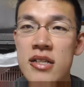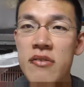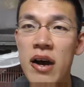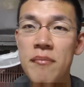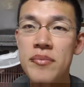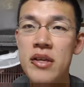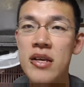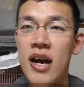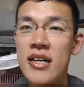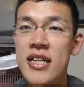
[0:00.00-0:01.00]
どでは
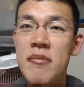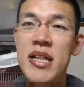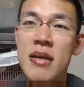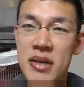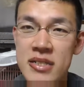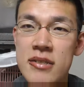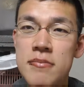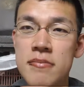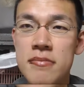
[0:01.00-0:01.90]
温めてきます